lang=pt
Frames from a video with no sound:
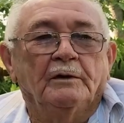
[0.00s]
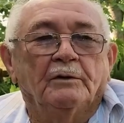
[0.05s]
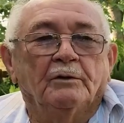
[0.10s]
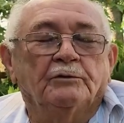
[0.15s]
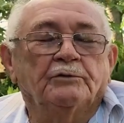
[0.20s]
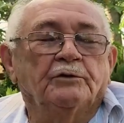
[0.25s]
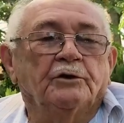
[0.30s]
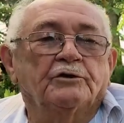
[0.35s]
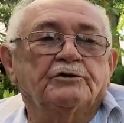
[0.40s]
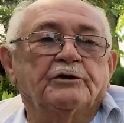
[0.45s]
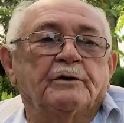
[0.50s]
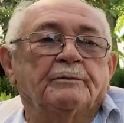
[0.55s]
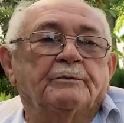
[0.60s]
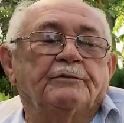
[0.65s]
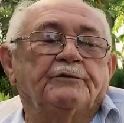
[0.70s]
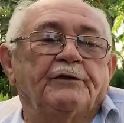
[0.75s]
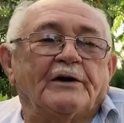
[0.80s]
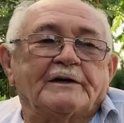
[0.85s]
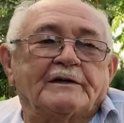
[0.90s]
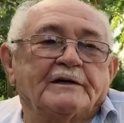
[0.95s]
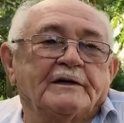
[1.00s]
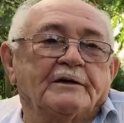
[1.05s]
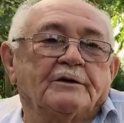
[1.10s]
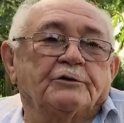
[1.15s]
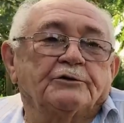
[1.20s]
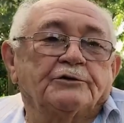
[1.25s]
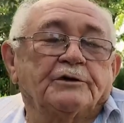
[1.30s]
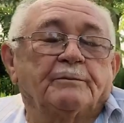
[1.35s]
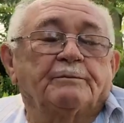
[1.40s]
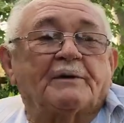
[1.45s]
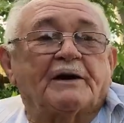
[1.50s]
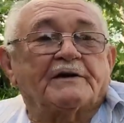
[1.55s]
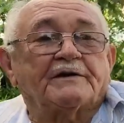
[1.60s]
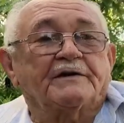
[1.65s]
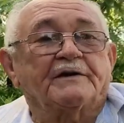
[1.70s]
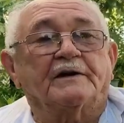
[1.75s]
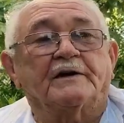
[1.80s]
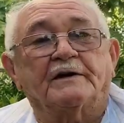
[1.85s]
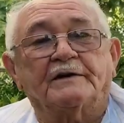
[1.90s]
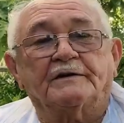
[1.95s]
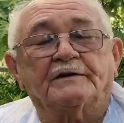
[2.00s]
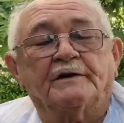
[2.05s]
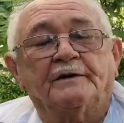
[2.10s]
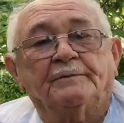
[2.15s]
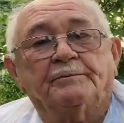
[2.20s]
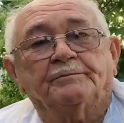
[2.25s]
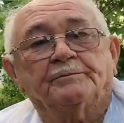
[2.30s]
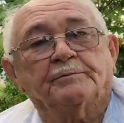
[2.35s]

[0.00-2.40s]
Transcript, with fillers: O que nós temos que fazer é nós ter paciência,